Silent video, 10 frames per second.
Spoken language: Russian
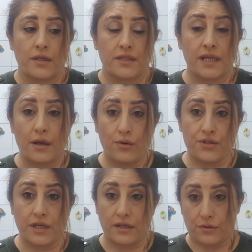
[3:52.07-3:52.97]
те
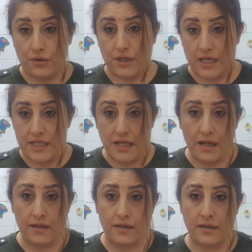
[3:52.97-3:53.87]
люди, которых я
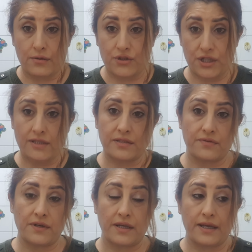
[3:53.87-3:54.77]
знала,
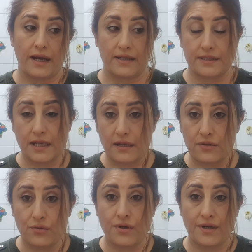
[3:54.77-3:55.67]
участвовали, а те,
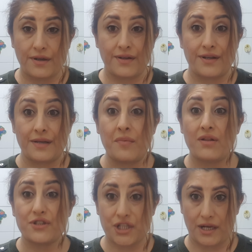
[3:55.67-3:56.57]
которые и
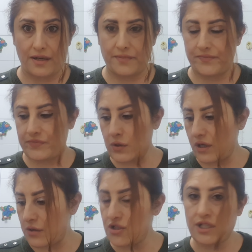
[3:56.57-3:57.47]
молчали. Ну,
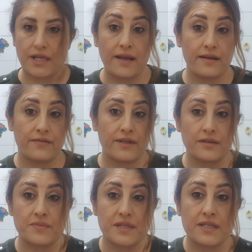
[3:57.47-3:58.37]
короче, я в
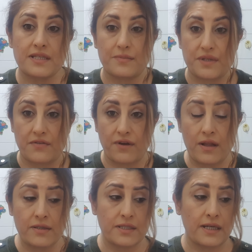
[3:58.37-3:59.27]
этом
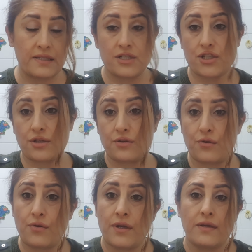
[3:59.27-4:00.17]
засомневалась, конечно,
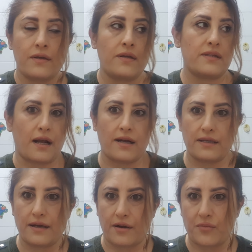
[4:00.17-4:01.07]
но так как
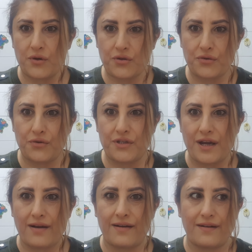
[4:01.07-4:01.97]
я работаю,
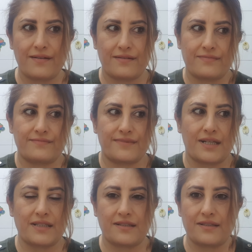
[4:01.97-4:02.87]
я как-то